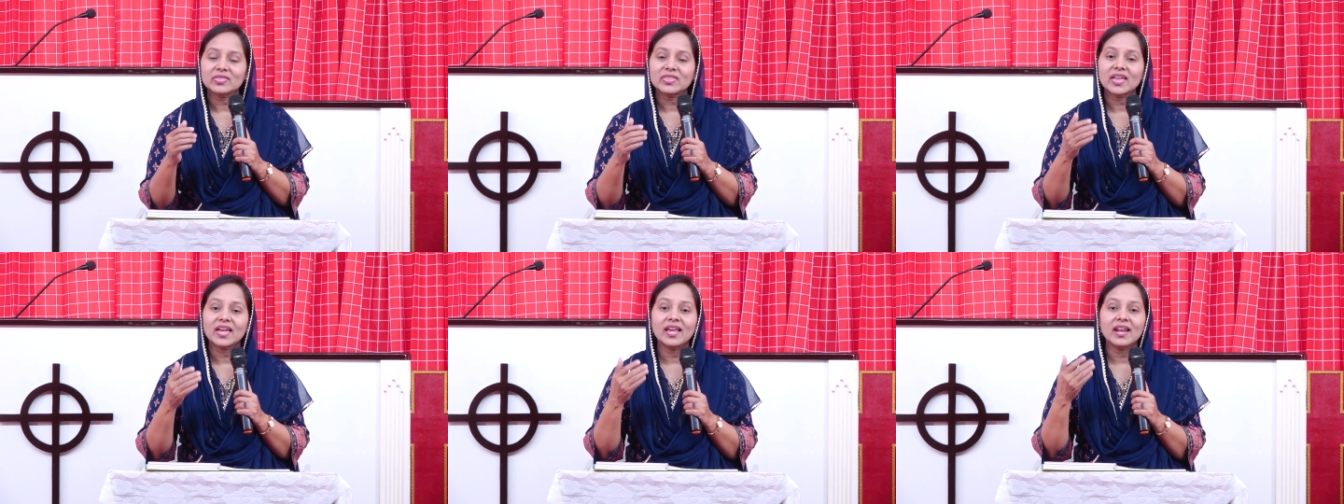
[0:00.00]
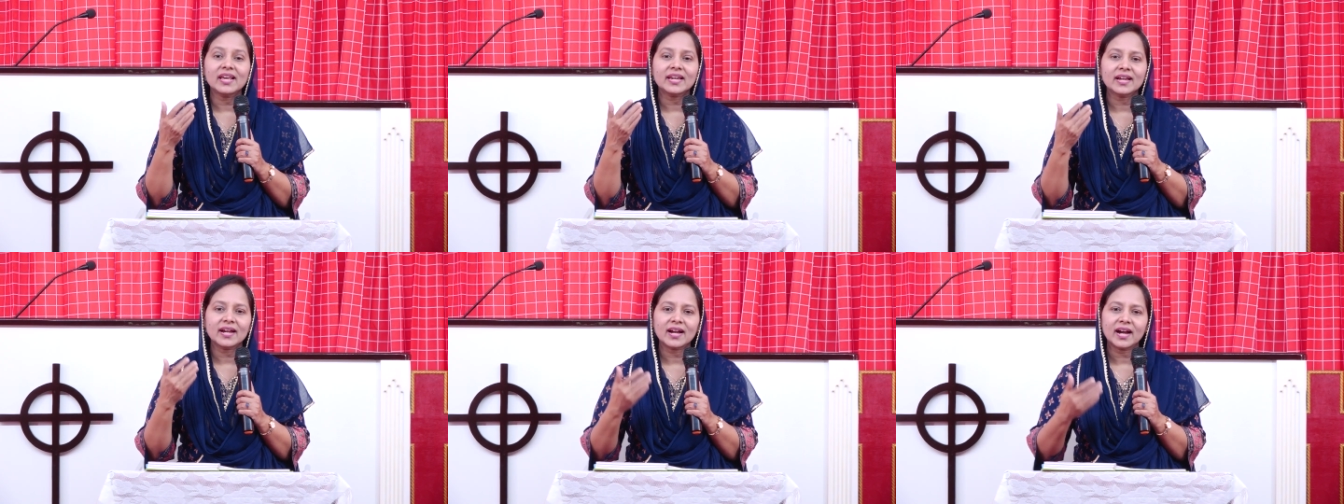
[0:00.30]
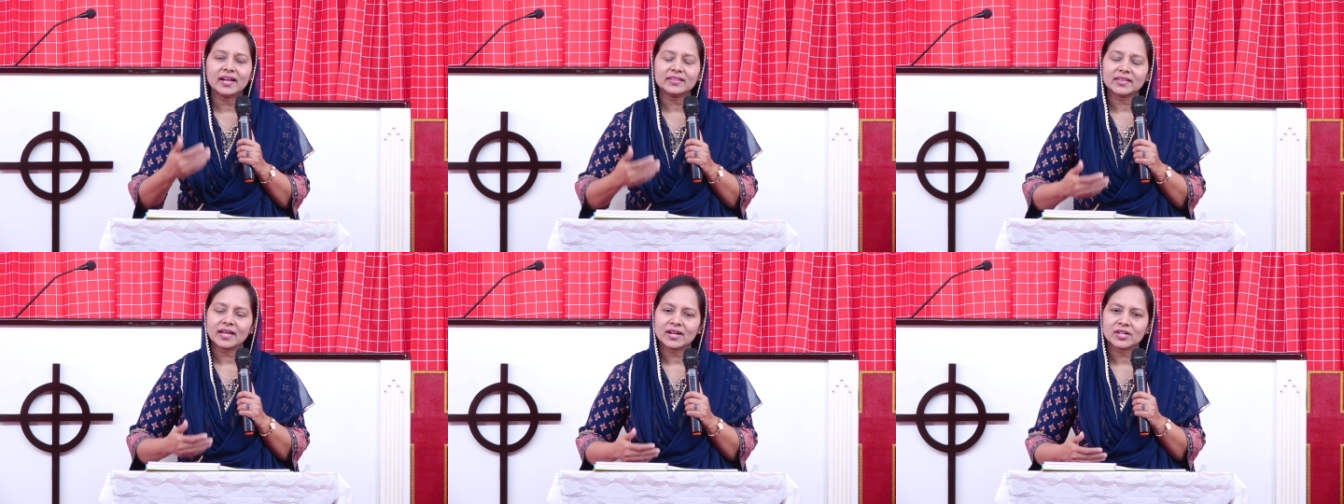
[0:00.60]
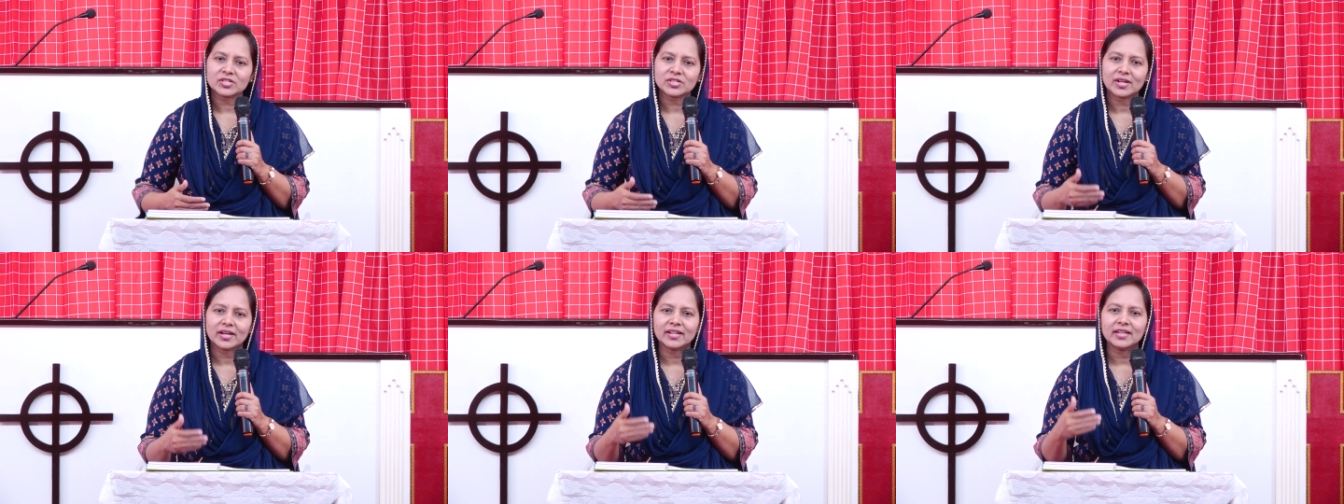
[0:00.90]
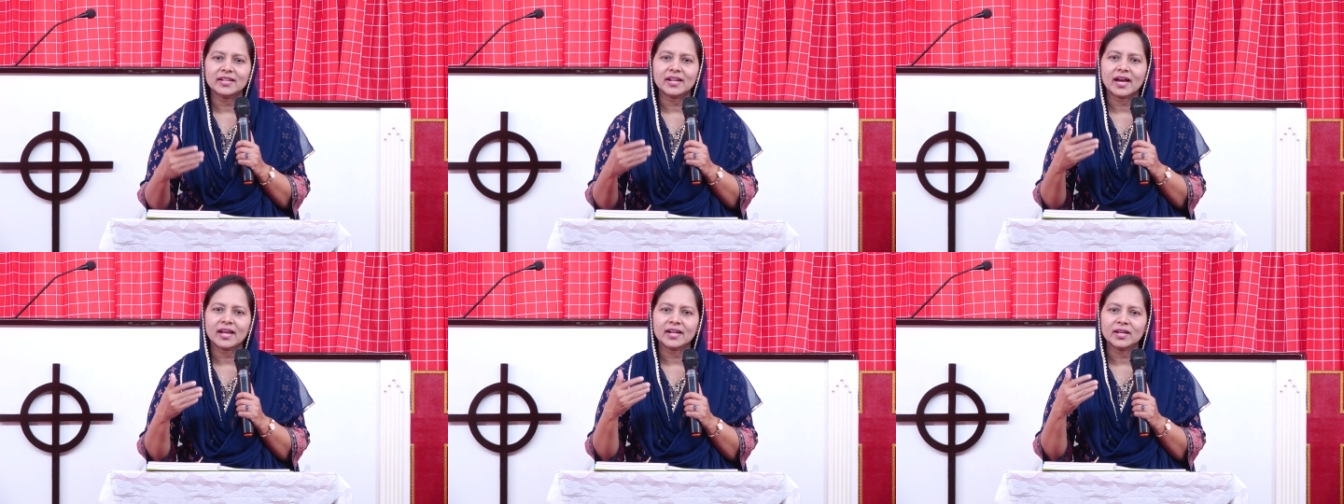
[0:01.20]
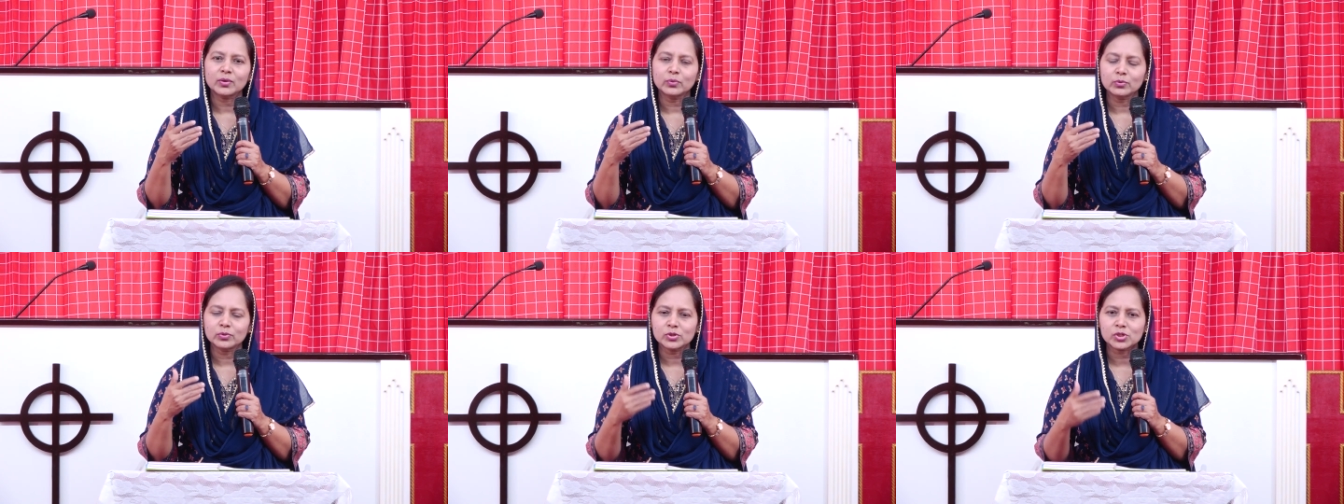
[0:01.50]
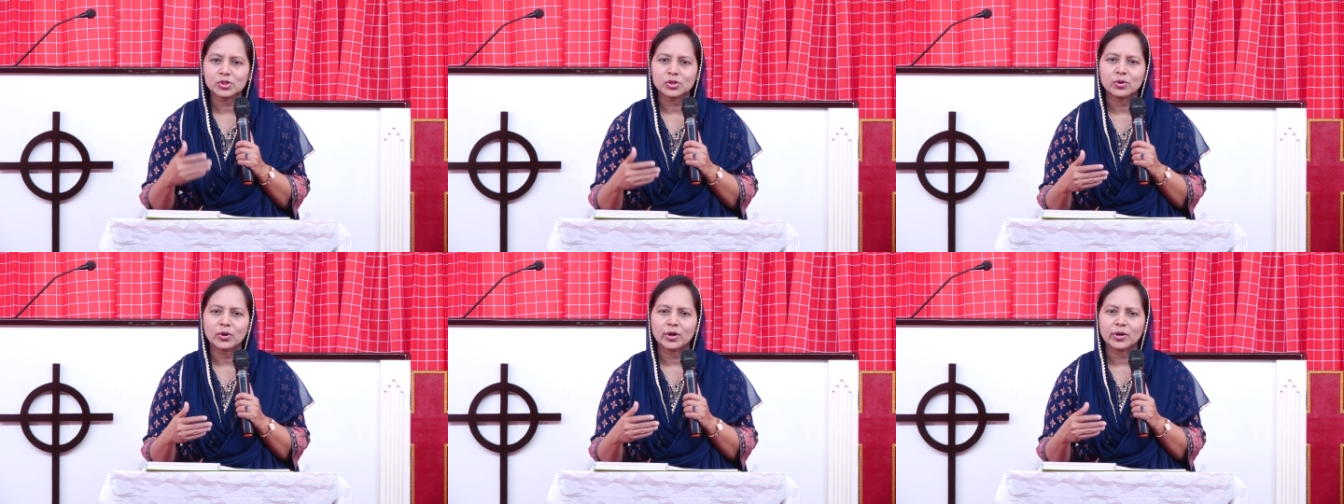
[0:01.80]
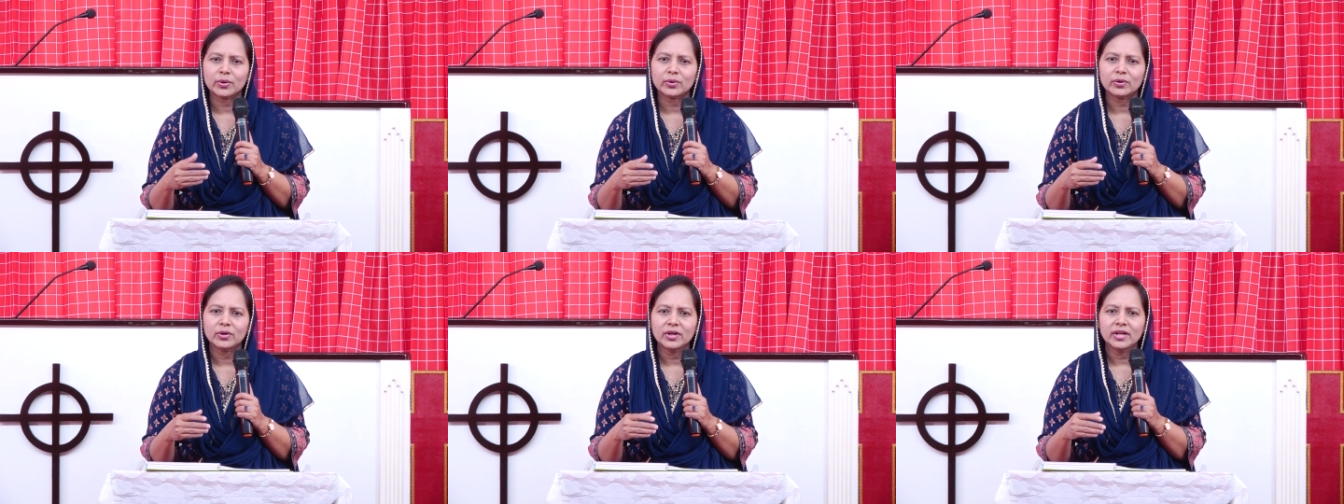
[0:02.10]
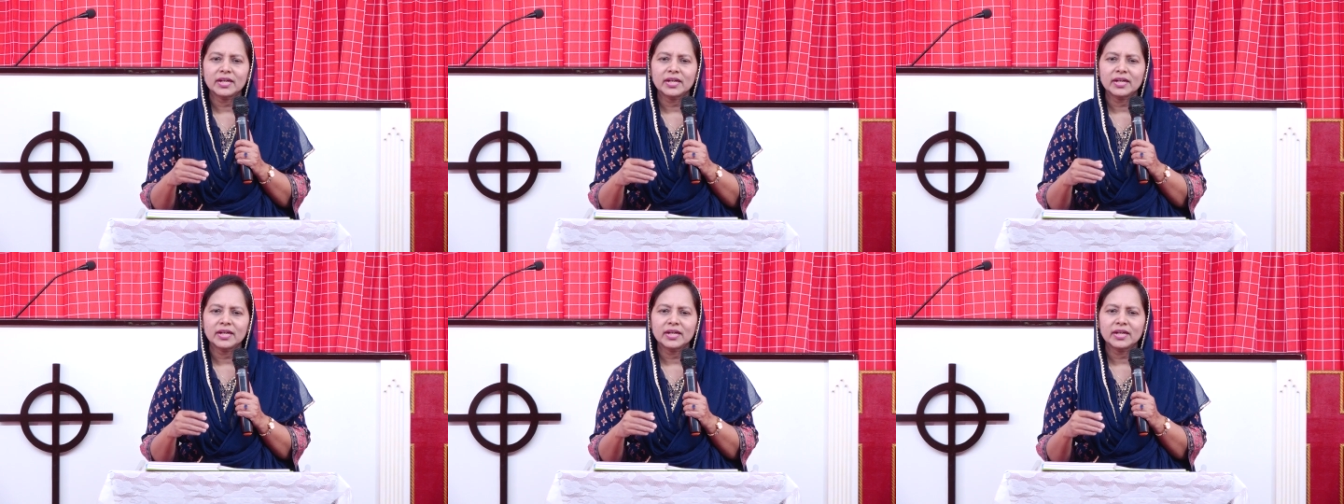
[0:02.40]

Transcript: తేలికగా తన శరీరాన్ని ఉంచుకోవడం